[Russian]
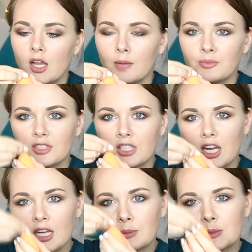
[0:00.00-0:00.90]

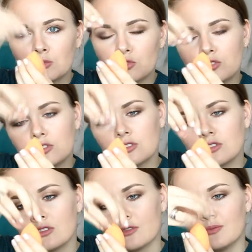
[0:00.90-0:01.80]
обтекаемым, то есть
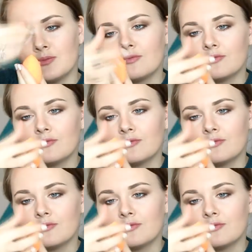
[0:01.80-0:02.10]
э,